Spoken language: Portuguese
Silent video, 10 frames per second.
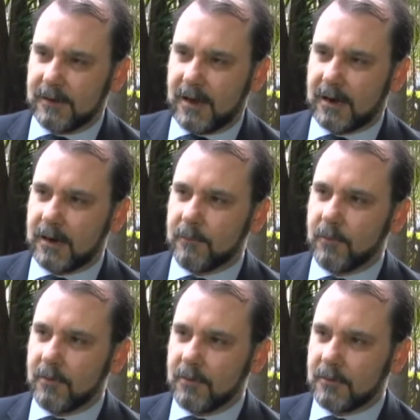
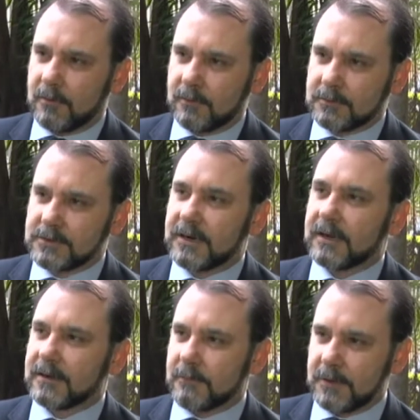acabou
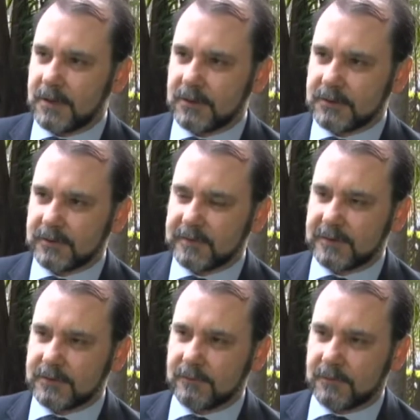diretamente
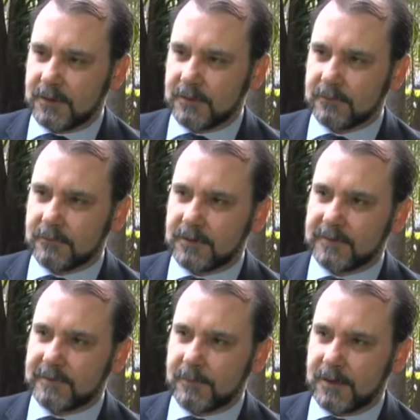incentivando o
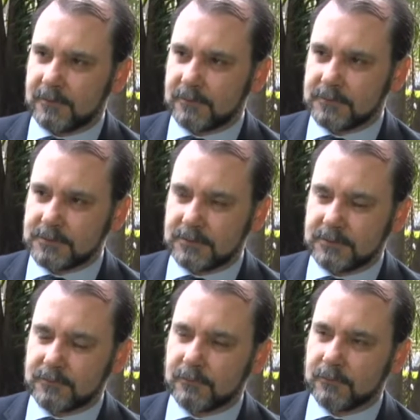crescimento de,
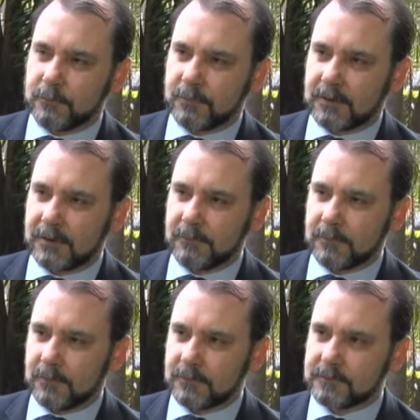de um grupo
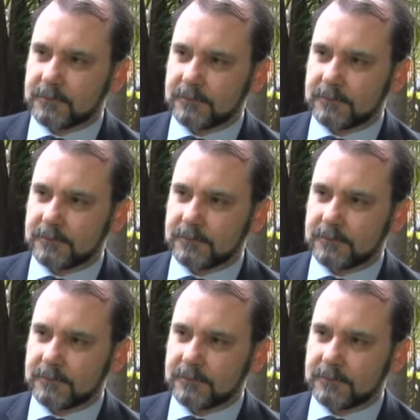criminoso.